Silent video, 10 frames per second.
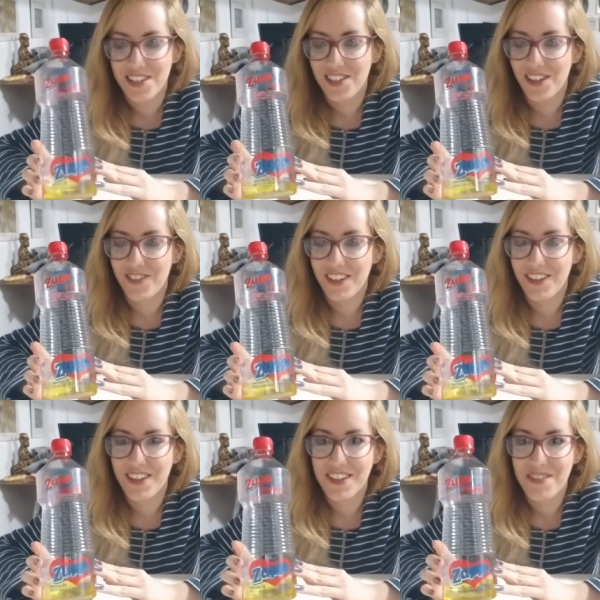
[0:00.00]
só uma
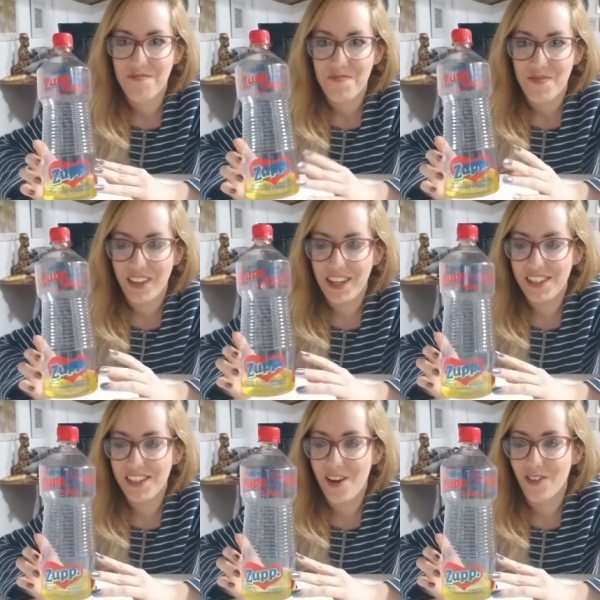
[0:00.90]
coisa.
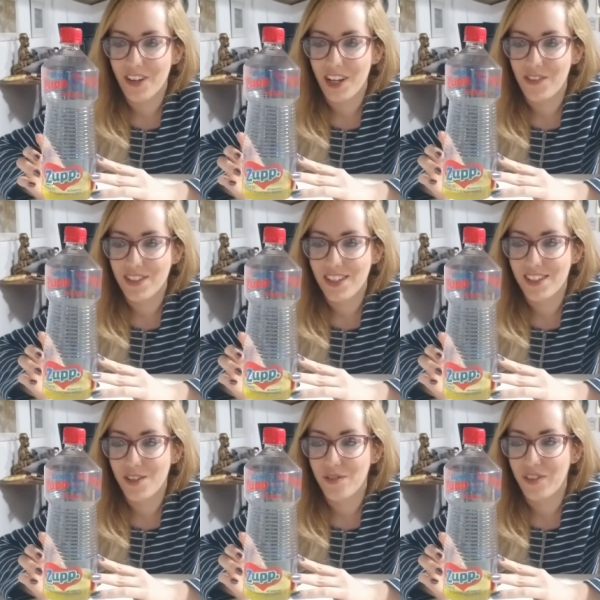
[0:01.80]
Esse álcool aqui que vocês
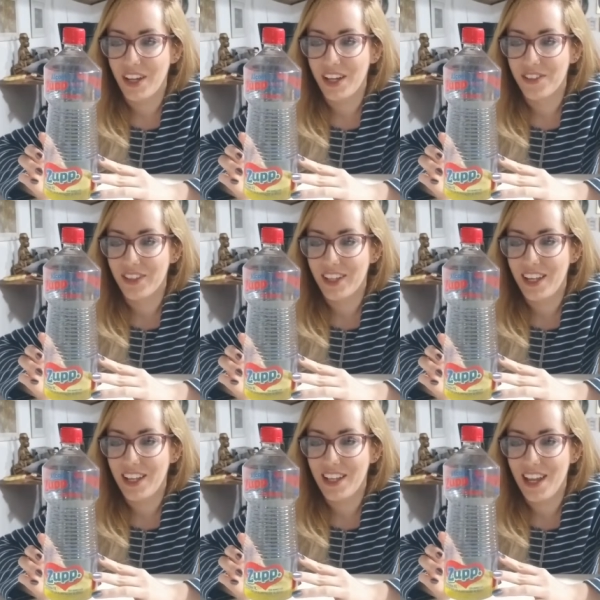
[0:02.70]
estão vendo, que
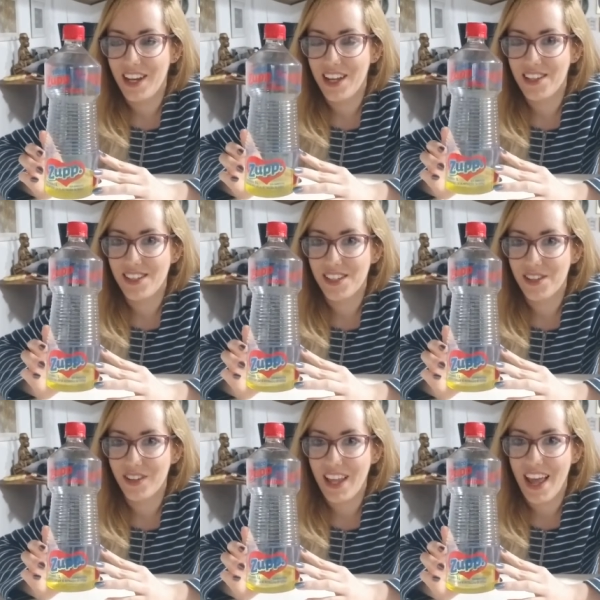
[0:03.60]
ele, ele é de
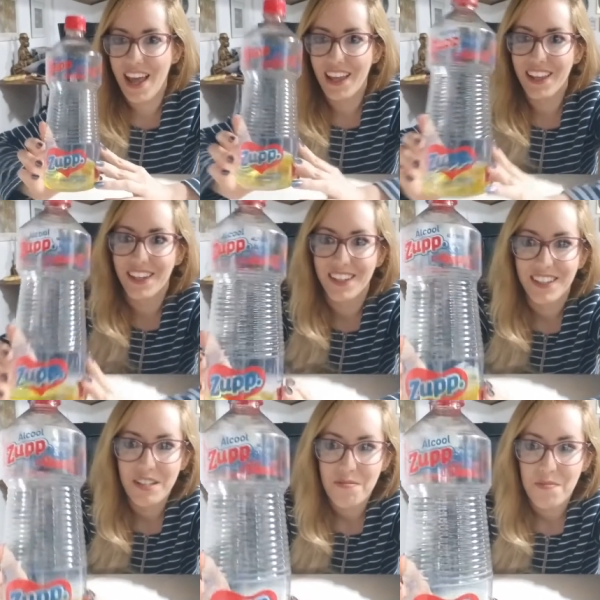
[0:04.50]
citronela
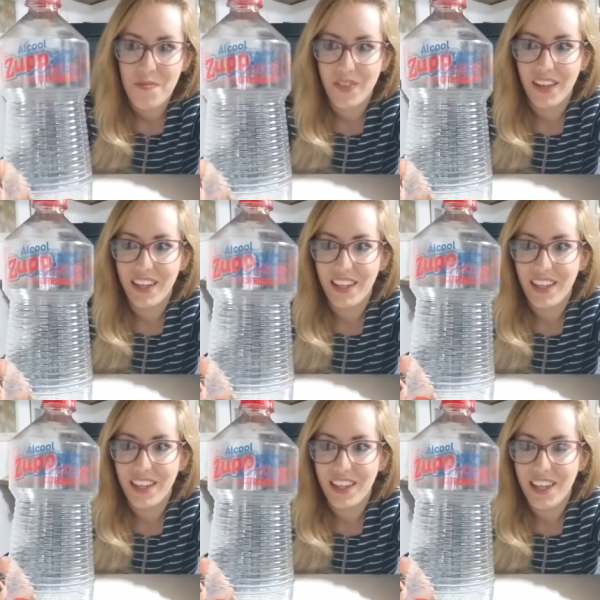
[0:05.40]

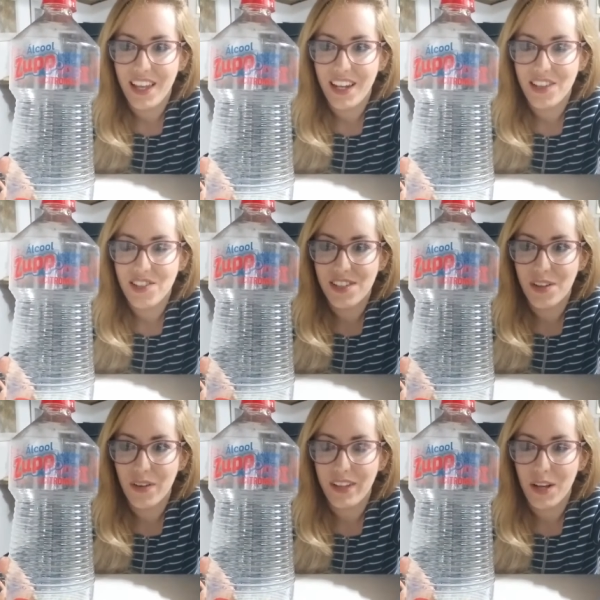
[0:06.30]
e, e, ele é de
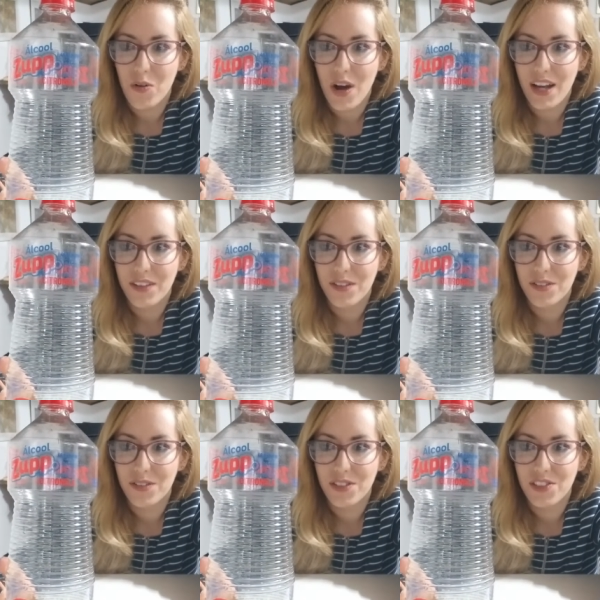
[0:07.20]

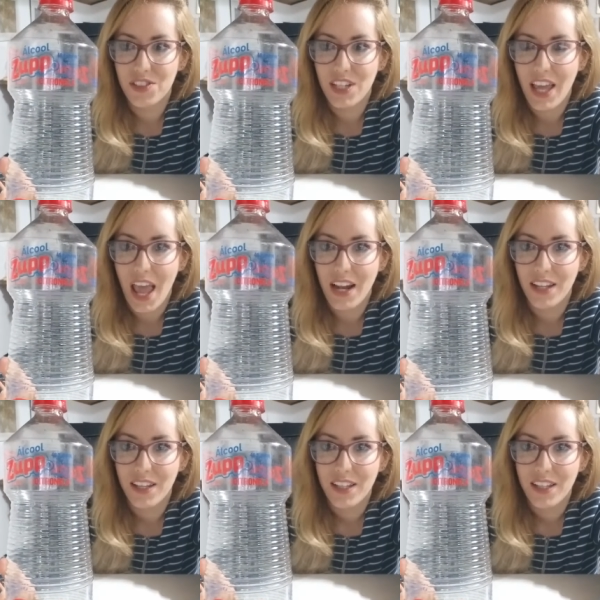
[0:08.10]
54 GL.